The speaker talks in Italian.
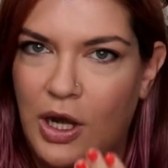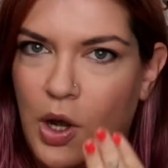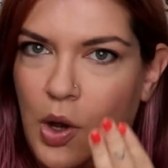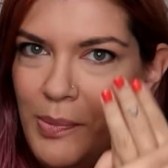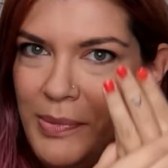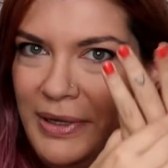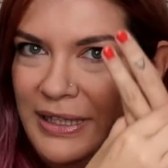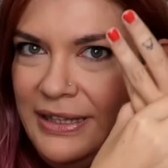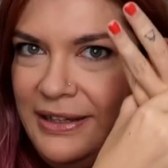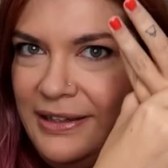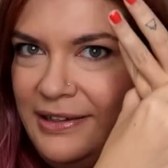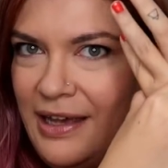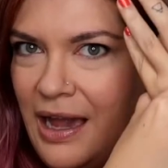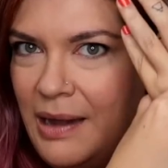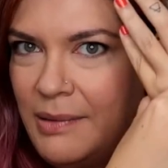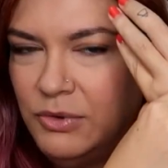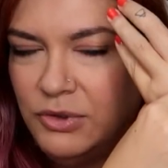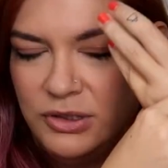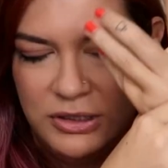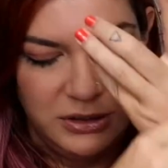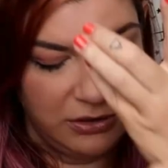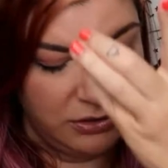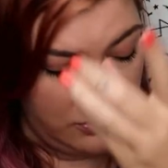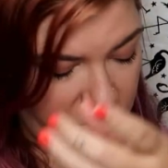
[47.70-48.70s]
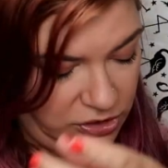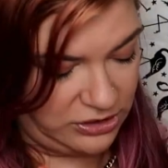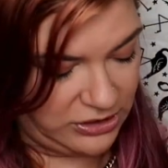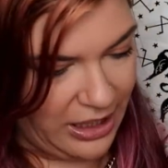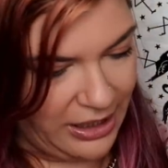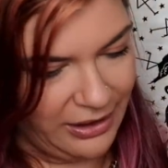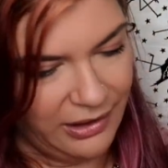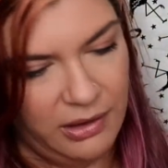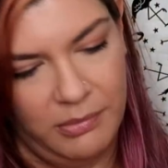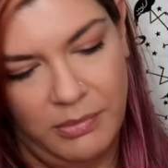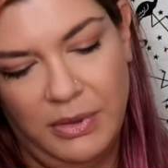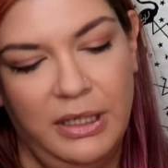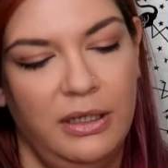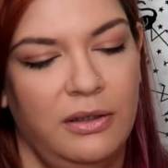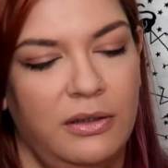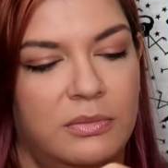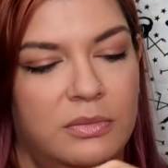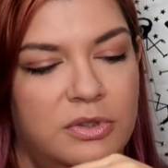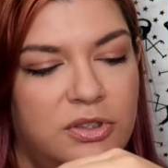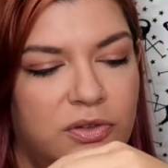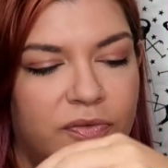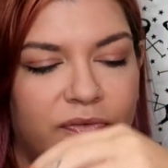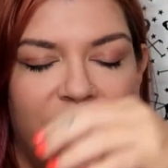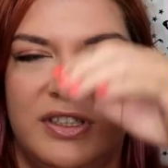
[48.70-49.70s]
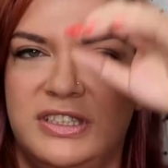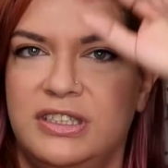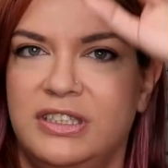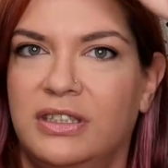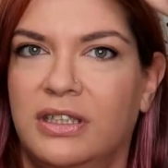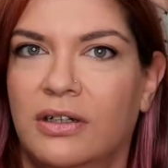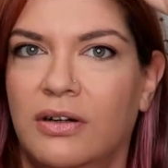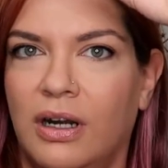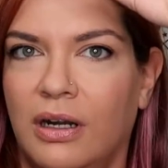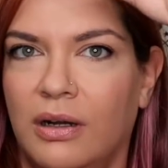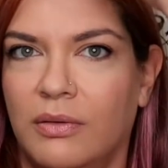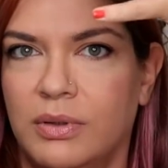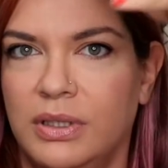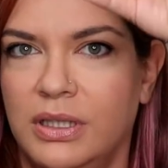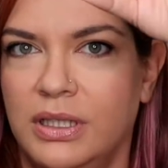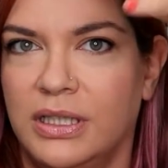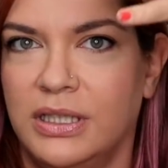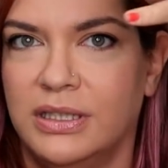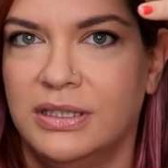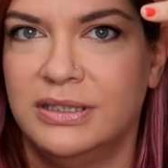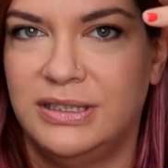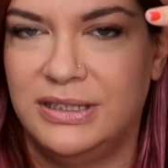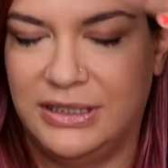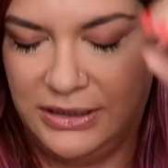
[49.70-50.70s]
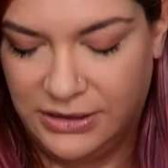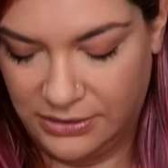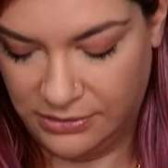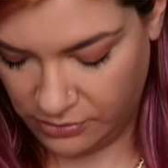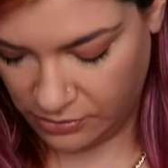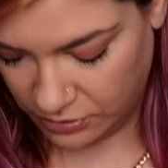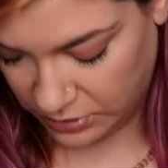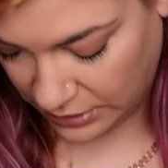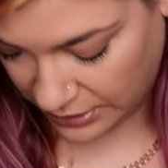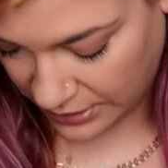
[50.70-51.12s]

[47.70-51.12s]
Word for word: lo mettiamo, tanto sta anche bene come sono vestita ora quindi sì, lo